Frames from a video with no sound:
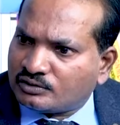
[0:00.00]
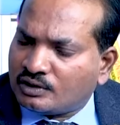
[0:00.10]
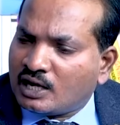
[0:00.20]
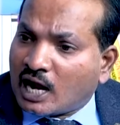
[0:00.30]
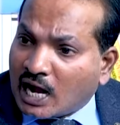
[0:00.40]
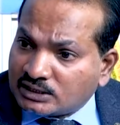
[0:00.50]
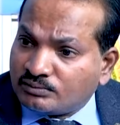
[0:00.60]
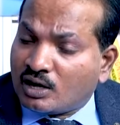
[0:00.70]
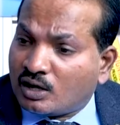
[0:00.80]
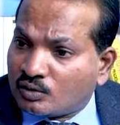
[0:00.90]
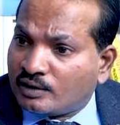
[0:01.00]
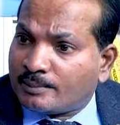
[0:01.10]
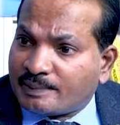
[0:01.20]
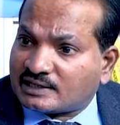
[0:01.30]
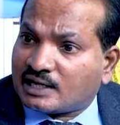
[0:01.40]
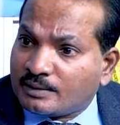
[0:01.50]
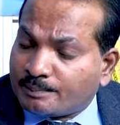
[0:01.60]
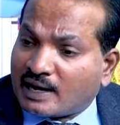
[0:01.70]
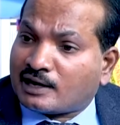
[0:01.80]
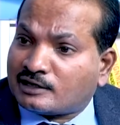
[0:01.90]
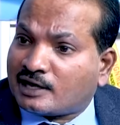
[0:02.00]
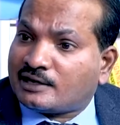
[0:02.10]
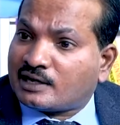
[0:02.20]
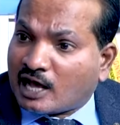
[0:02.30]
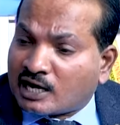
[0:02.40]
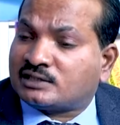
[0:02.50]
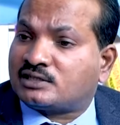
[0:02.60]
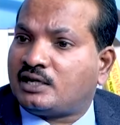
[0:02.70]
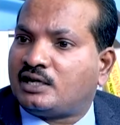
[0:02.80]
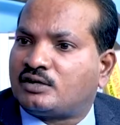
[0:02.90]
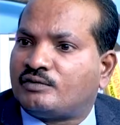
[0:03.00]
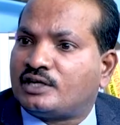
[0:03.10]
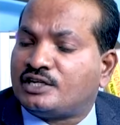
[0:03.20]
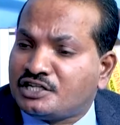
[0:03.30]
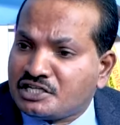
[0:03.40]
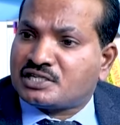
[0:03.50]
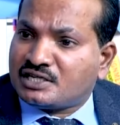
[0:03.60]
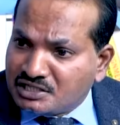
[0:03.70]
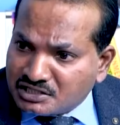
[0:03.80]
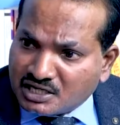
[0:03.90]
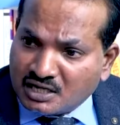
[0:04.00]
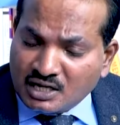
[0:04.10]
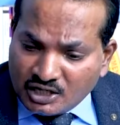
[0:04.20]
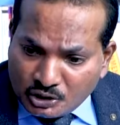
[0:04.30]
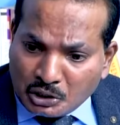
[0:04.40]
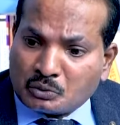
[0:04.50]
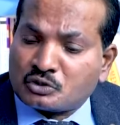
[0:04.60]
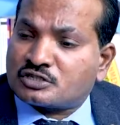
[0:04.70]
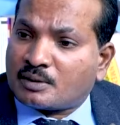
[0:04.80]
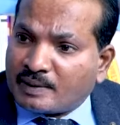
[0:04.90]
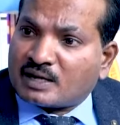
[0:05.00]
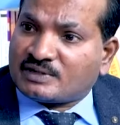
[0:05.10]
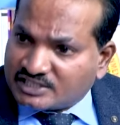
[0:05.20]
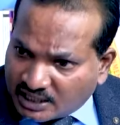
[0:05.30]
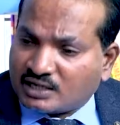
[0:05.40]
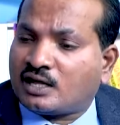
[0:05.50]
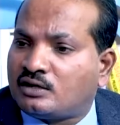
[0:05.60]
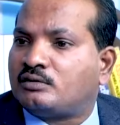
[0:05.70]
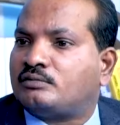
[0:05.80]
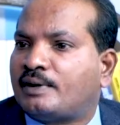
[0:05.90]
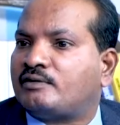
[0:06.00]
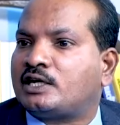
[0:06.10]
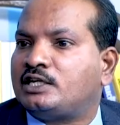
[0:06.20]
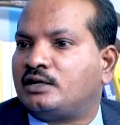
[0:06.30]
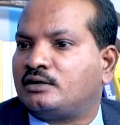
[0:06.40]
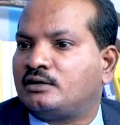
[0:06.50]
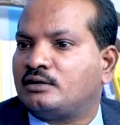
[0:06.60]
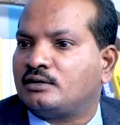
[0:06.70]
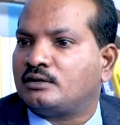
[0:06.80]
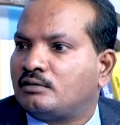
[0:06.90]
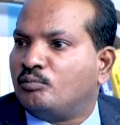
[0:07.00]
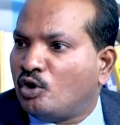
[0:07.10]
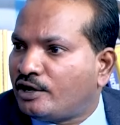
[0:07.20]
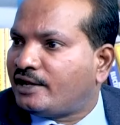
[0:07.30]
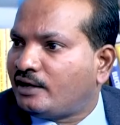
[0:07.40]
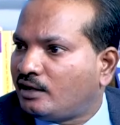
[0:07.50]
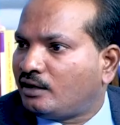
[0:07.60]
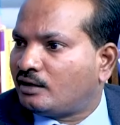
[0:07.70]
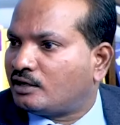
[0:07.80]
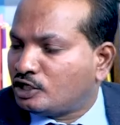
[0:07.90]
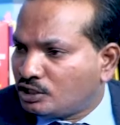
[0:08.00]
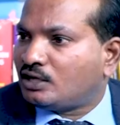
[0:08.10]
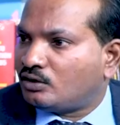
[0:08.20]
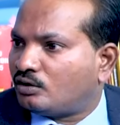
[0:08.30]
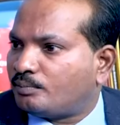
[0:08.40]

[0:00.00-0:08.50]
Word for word: లేదు ఆత్మగౌరవం అనే పదాన్ని పలకటానికి అర్హత లేనటువంటి నీచ నీచ నికృష్ట పరమ చండాలుడు పవన్ కళ్యాణ్ మోడీని హిందీలో